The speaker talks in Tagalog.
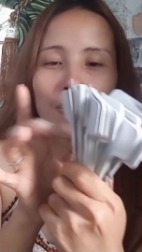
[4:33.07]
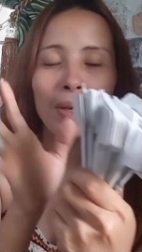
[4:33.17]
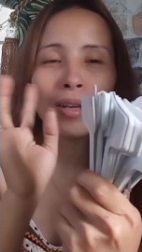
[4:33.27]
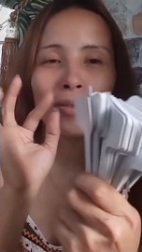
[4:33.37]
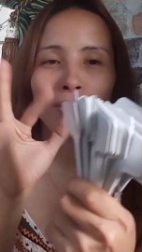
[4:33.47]

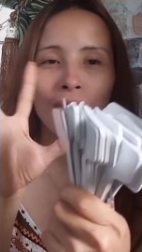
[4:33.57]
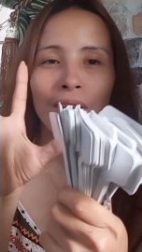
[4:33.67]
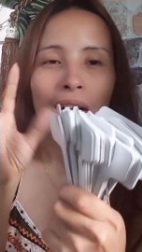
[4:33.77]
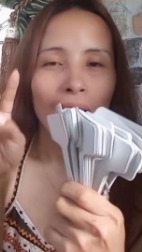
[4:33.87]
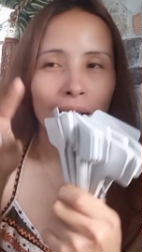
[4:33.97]
Pero,
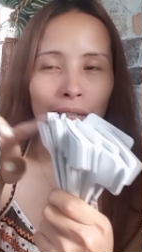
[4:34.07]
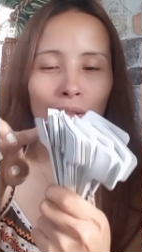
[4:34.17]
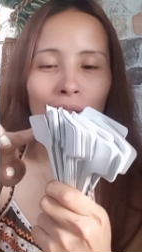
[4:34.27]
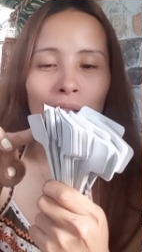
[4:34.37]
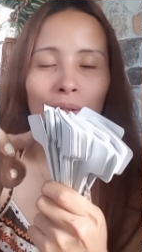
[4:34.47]
ang
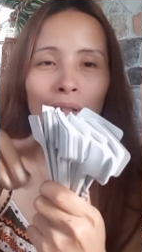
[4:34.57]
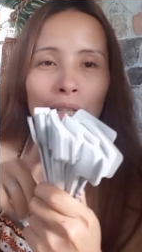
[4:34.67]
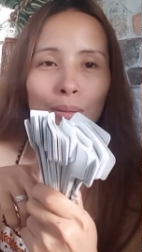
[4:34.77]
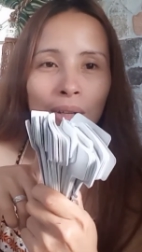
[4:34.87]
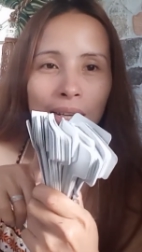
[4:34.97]
in-order ko
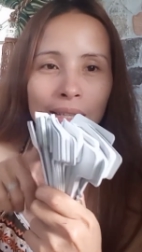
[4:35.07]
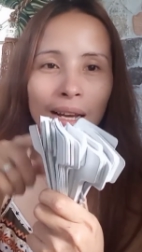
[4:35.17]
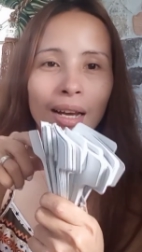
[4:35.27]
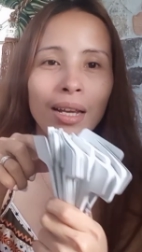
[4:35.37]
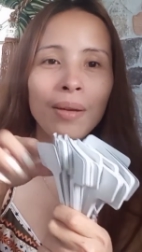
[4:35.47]
dito guys
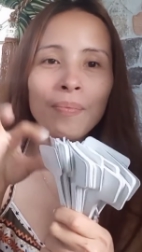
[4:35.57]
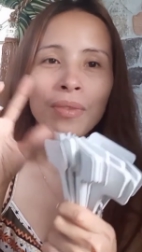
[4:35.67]
ay